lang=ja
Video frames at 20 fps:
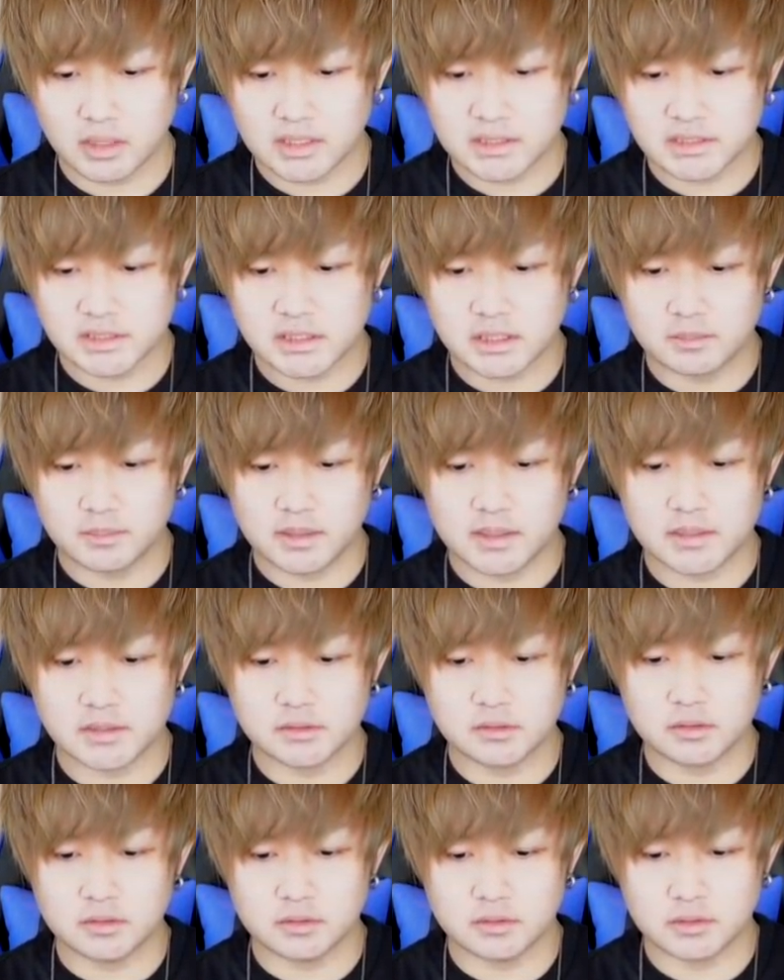
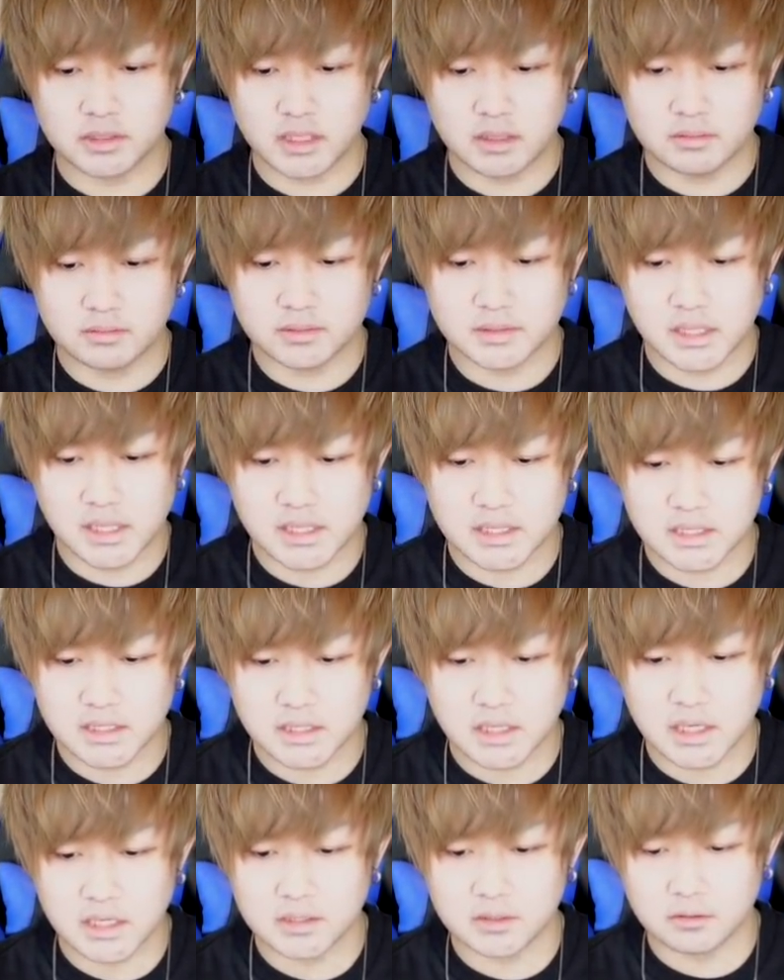
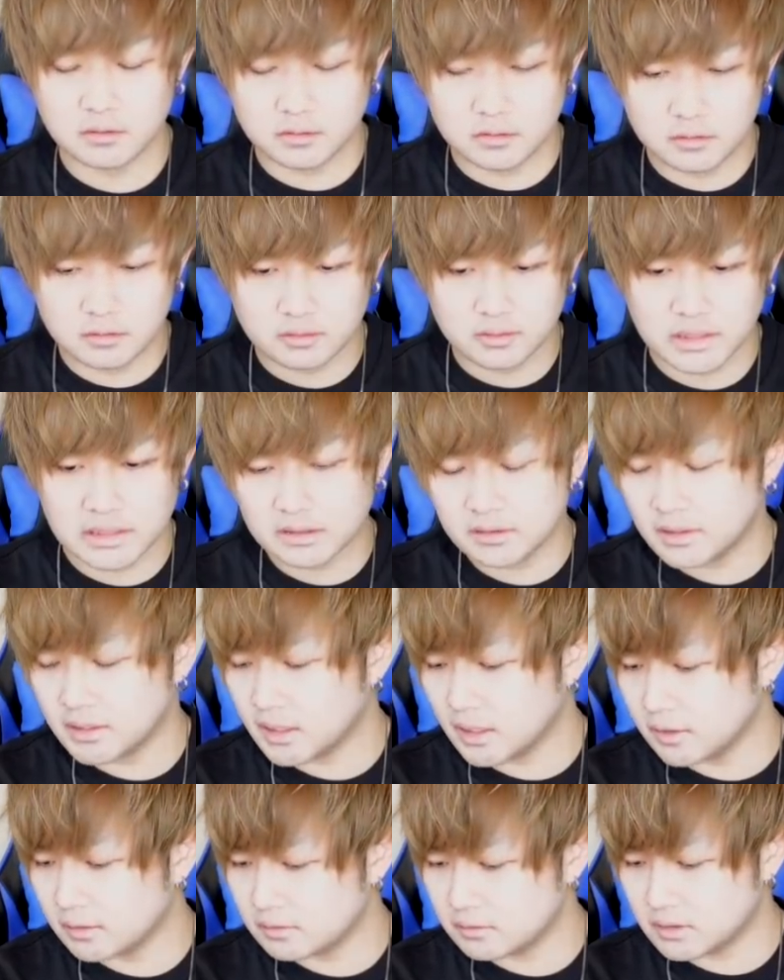アンチダメージオールカウンターキラーによる殴り
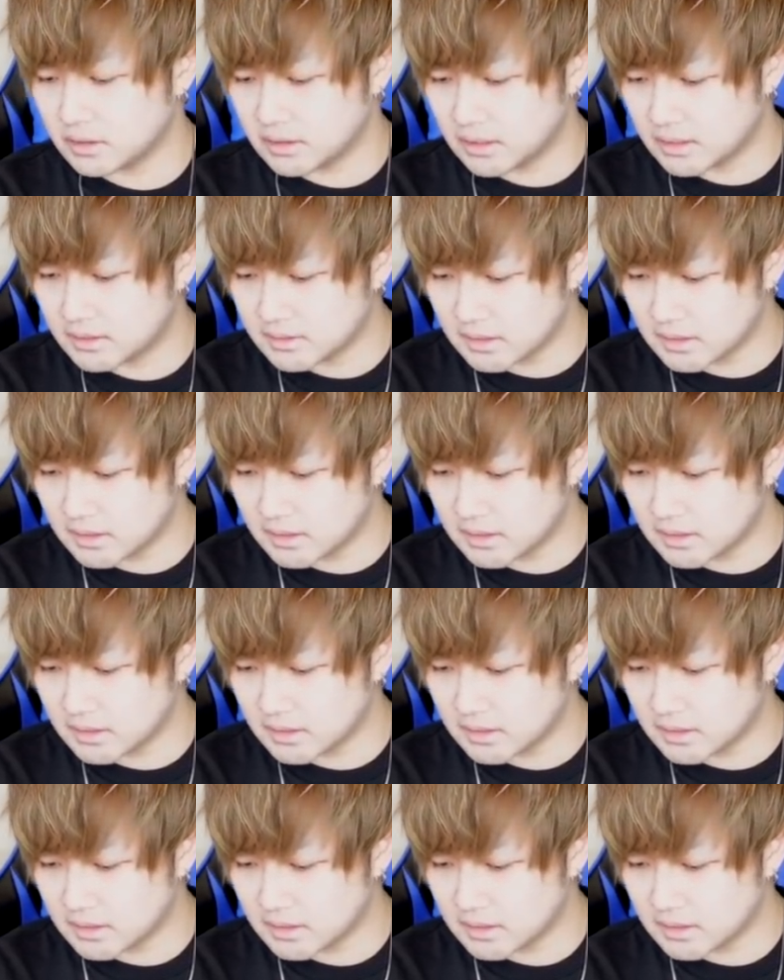火力がね